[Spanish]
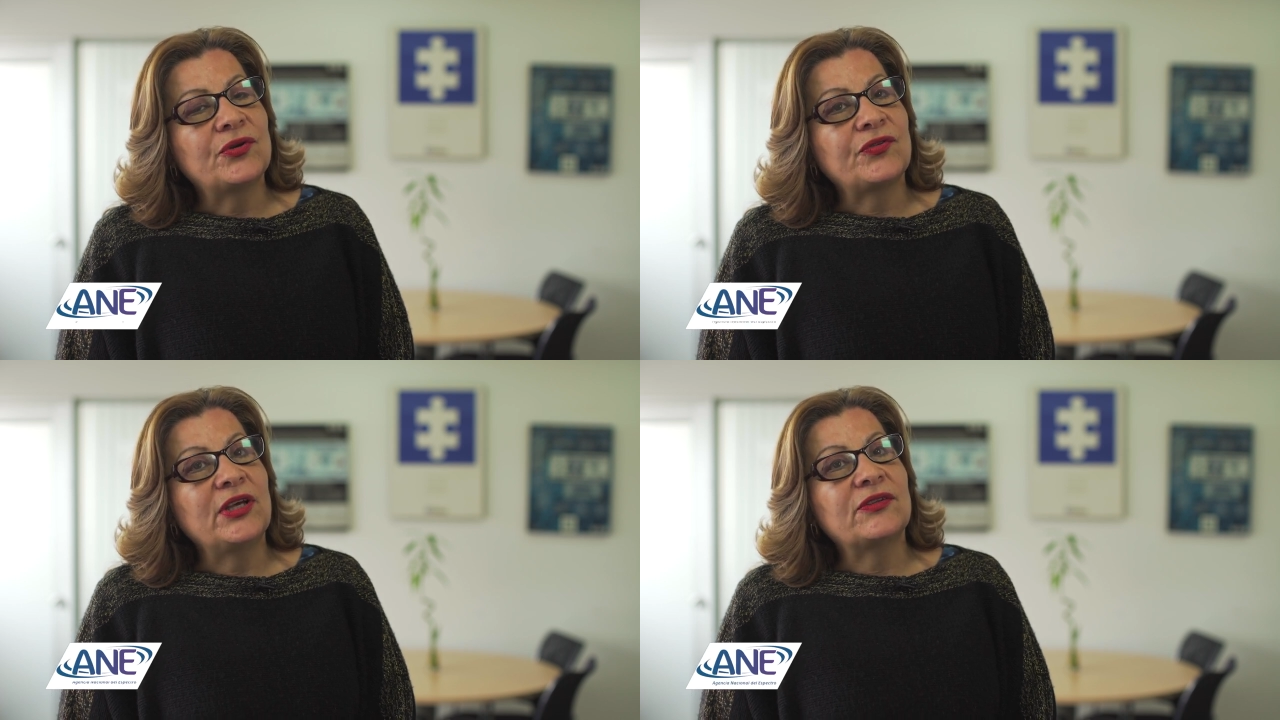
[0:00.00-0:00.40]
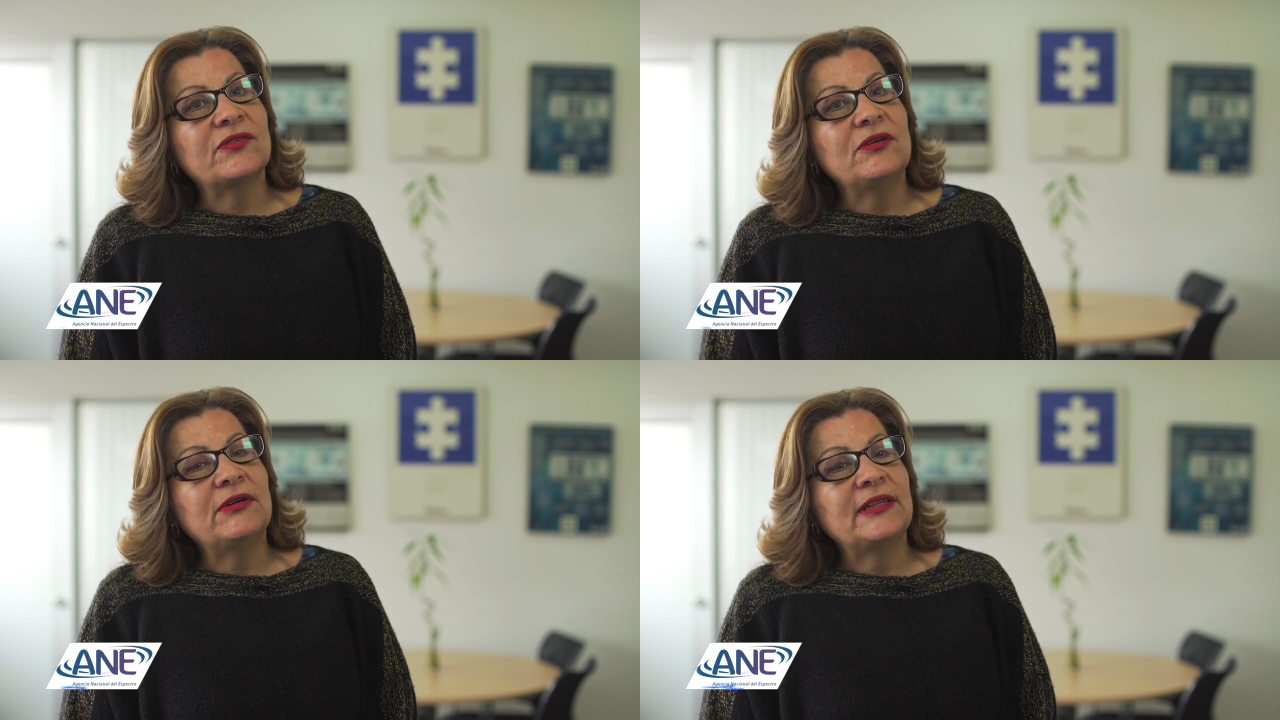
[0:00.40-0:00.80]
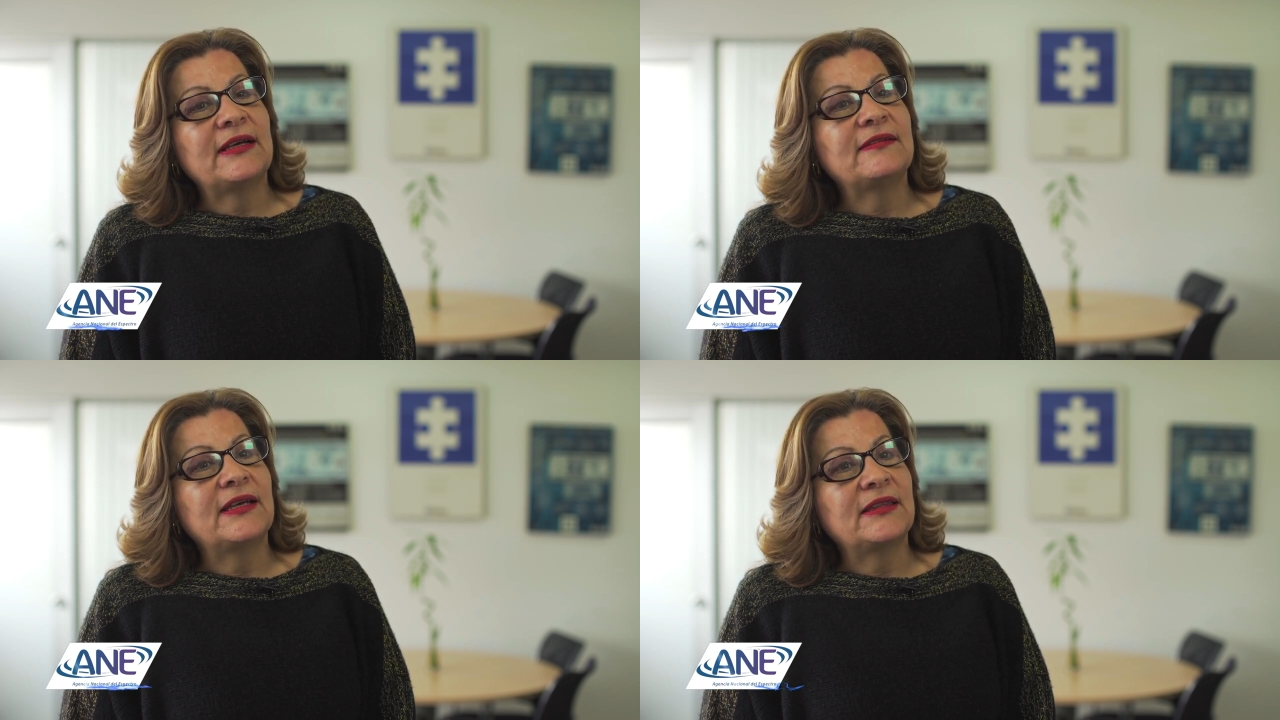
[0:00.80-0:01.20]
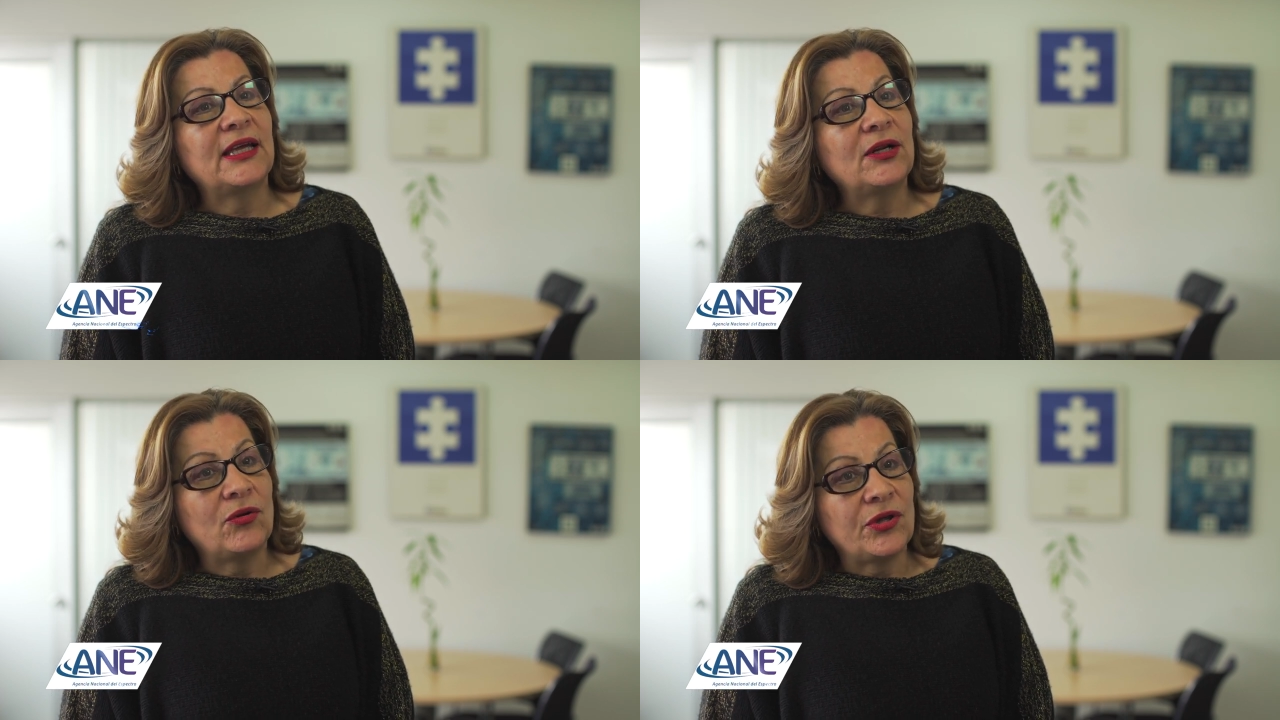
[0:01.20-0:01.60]

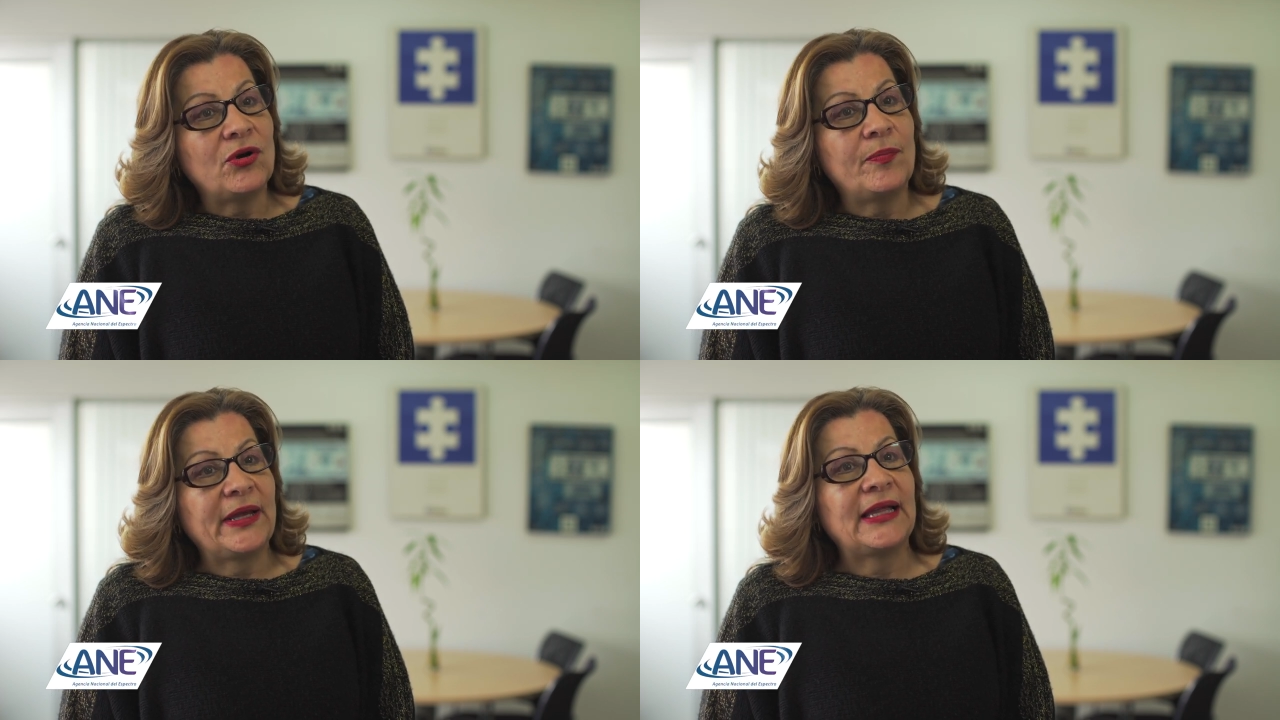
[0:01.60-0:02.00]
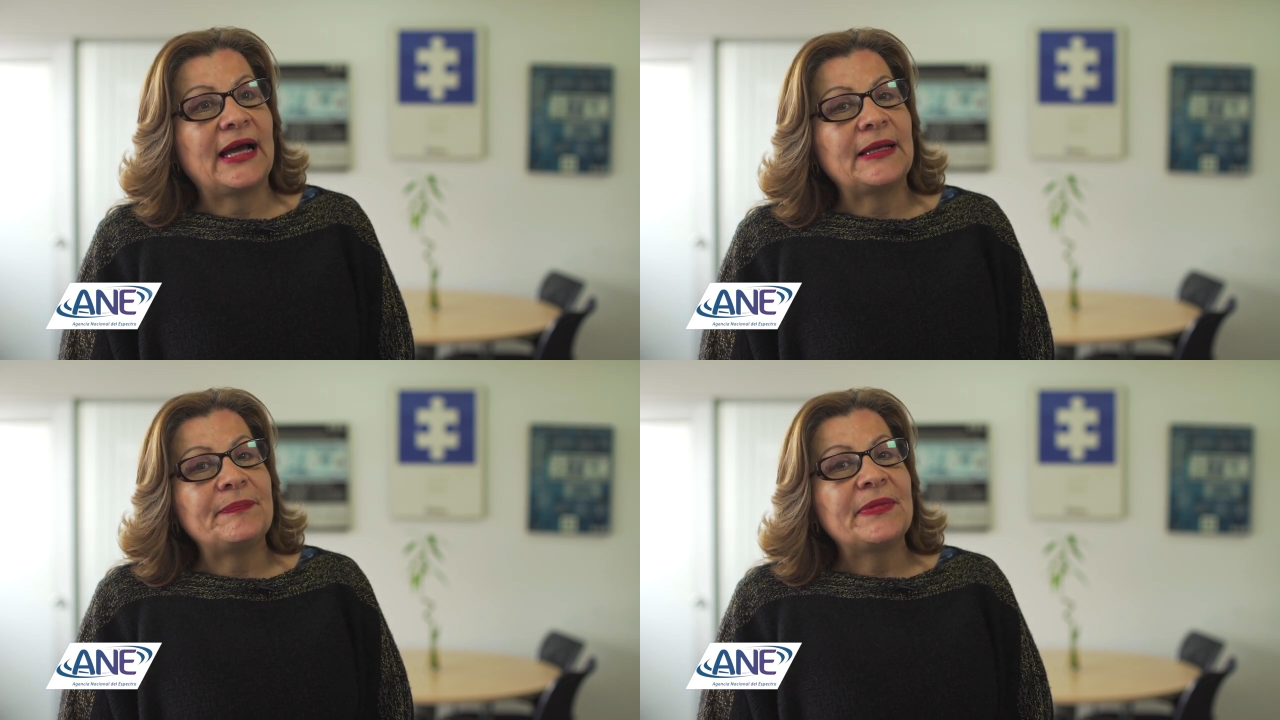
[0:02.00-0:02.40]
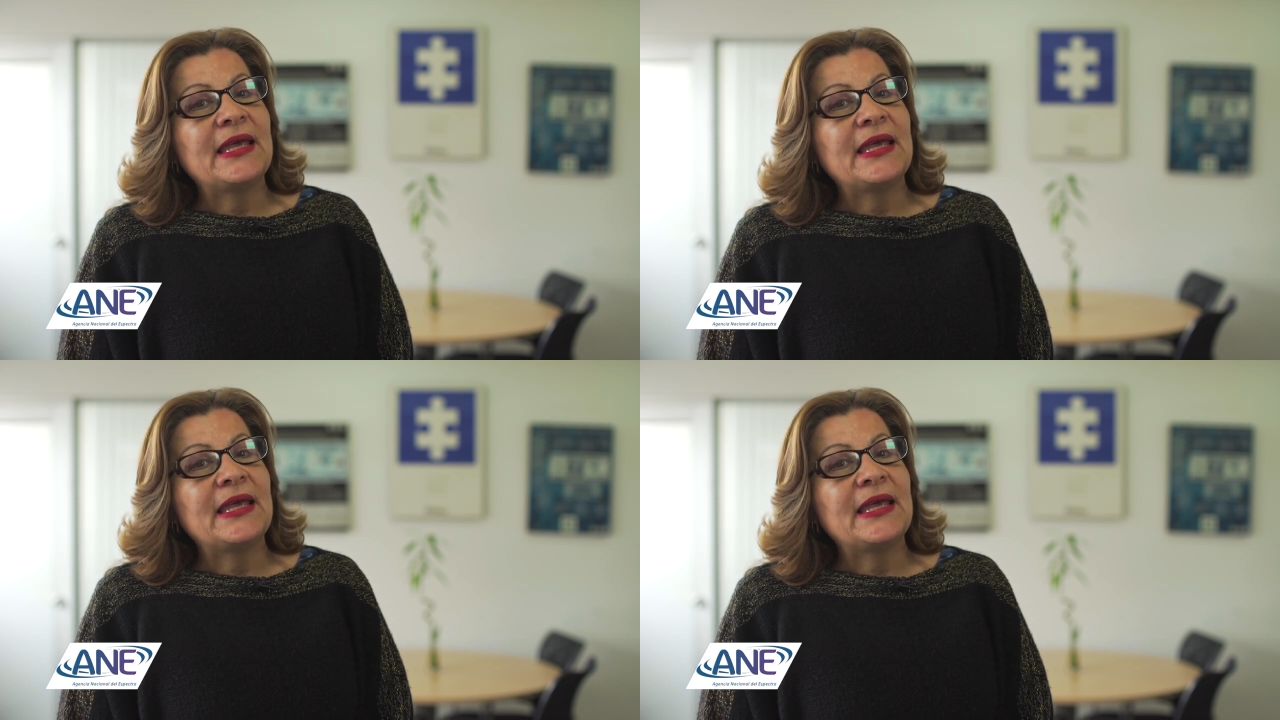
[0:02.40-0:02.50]
257 del Código Penal